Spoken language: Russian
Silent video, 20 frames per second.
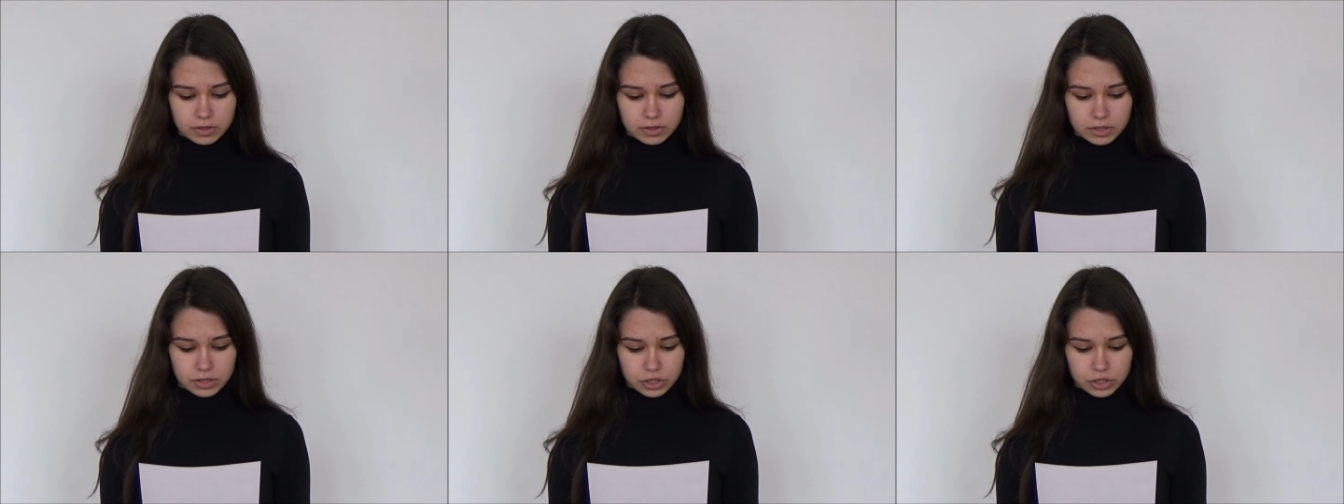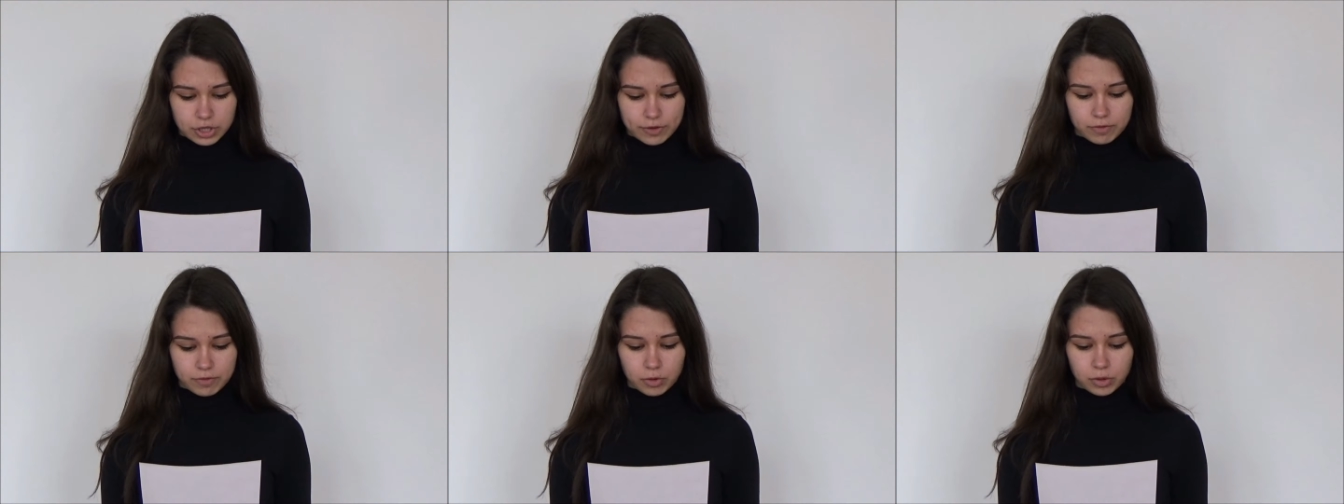
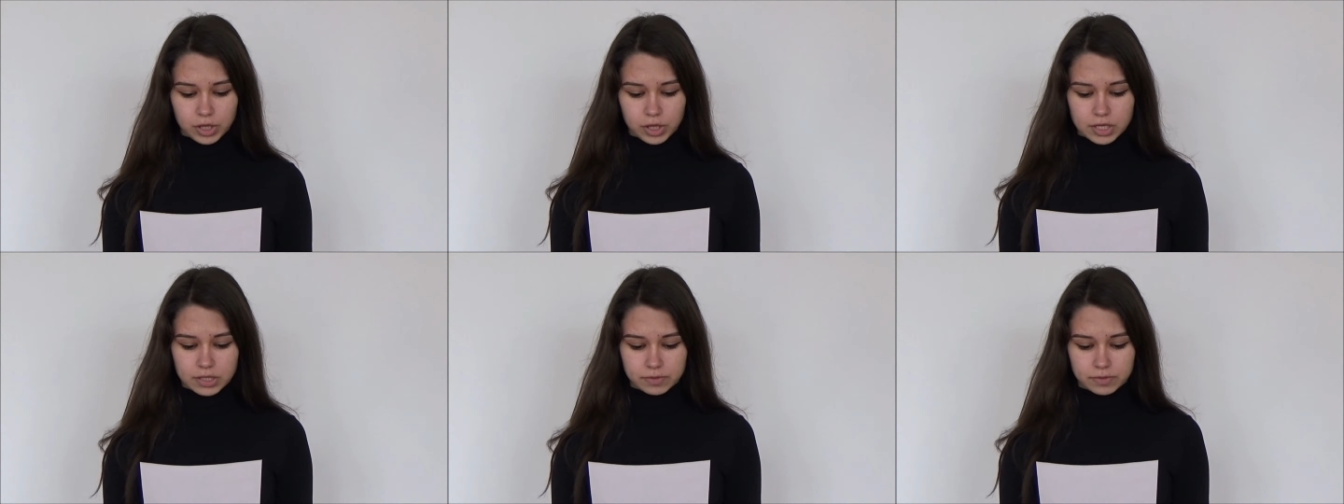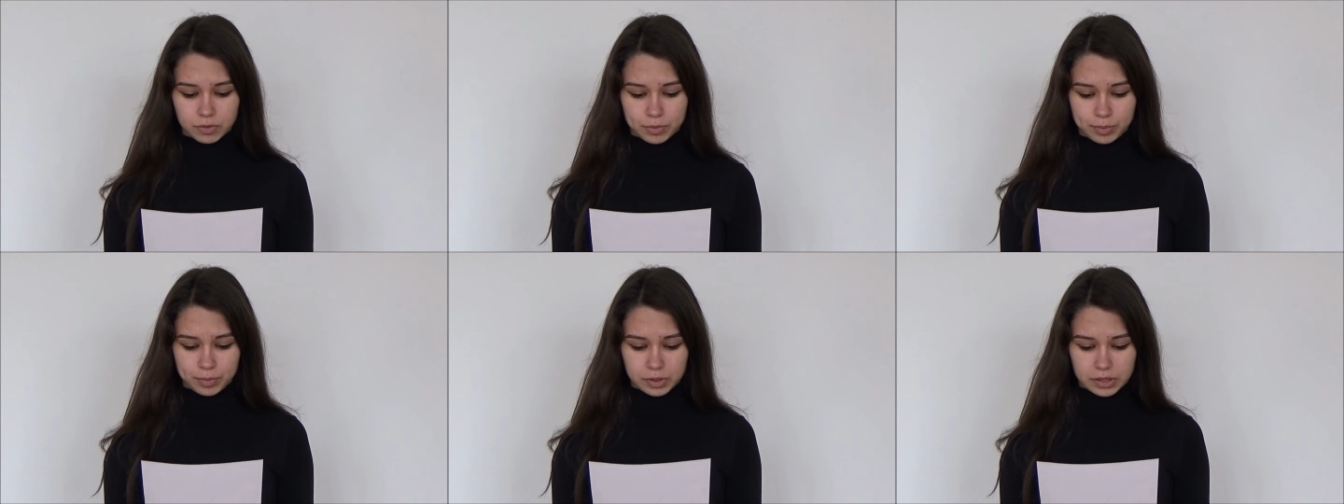держа в руке
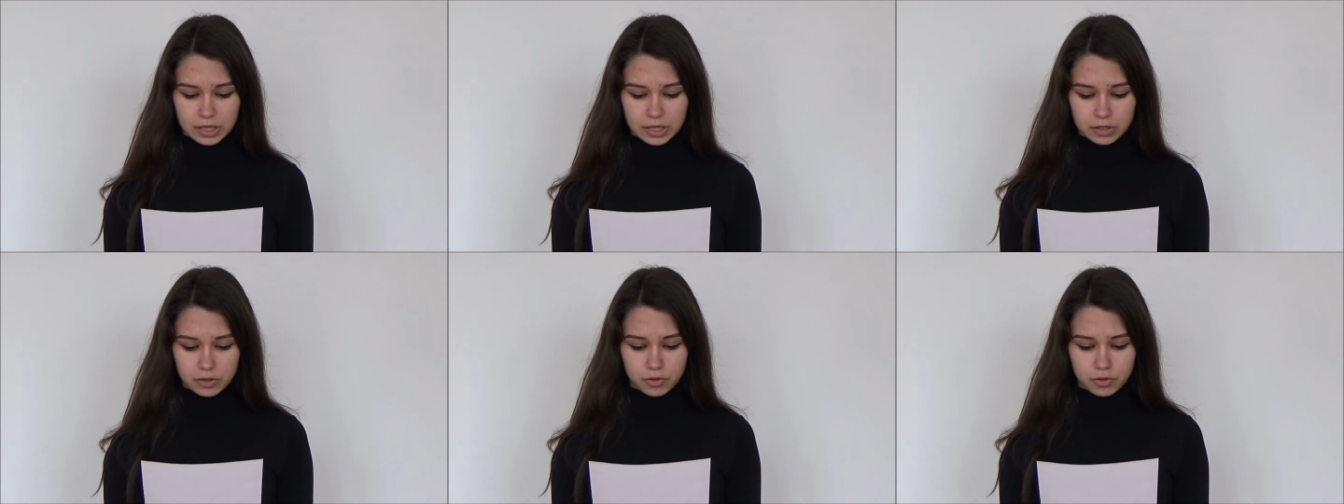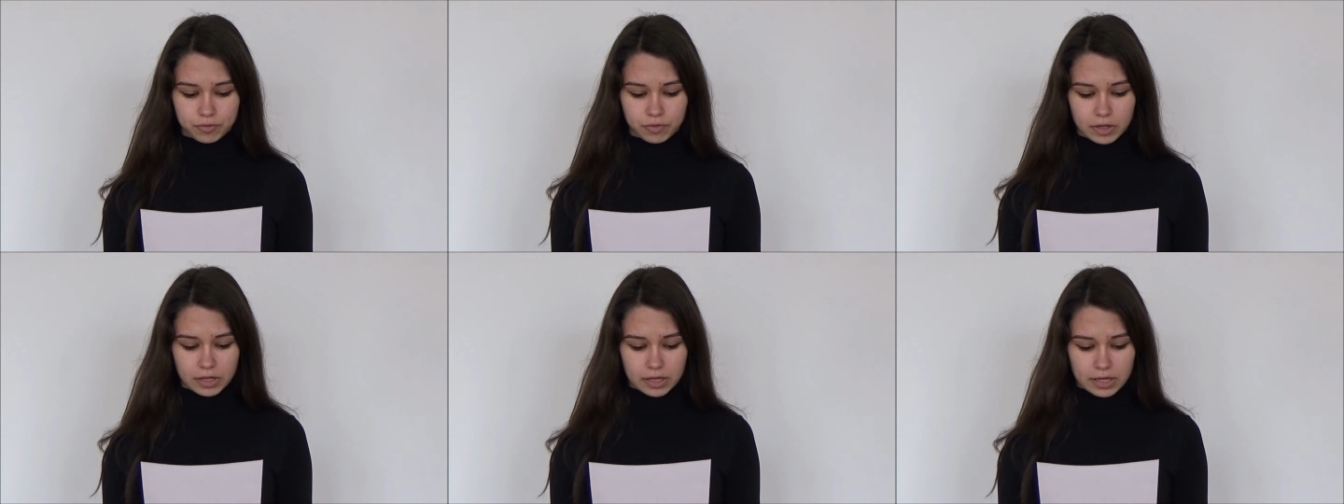свой
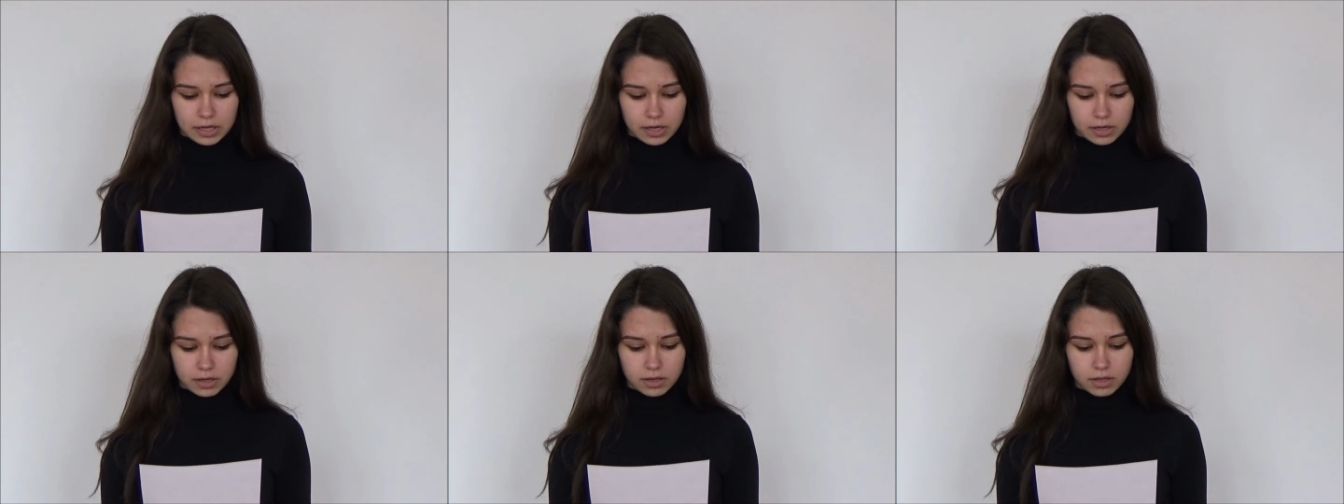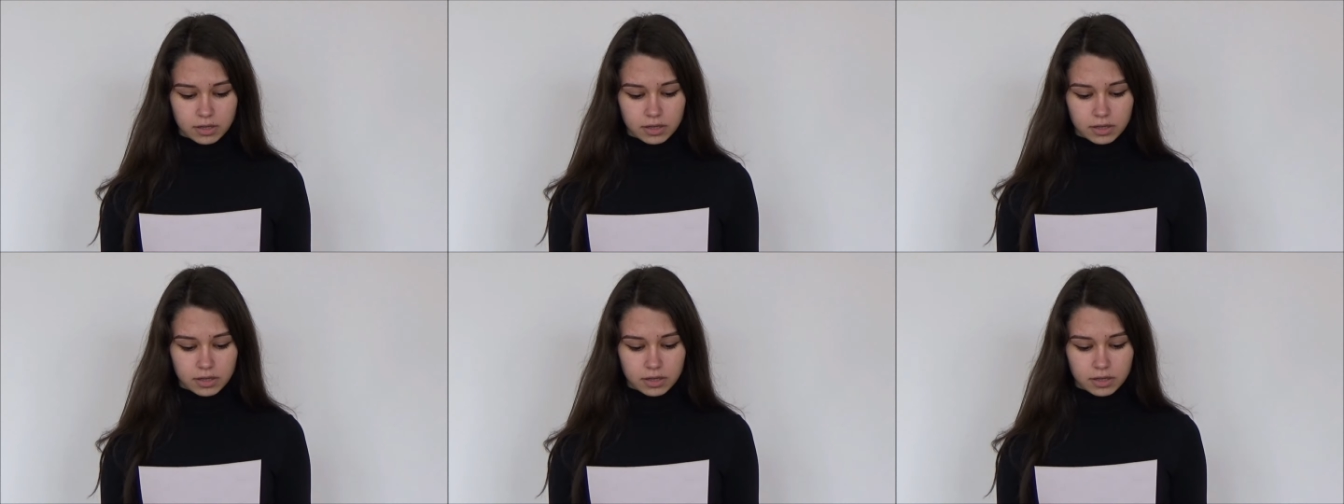потайной фонарь.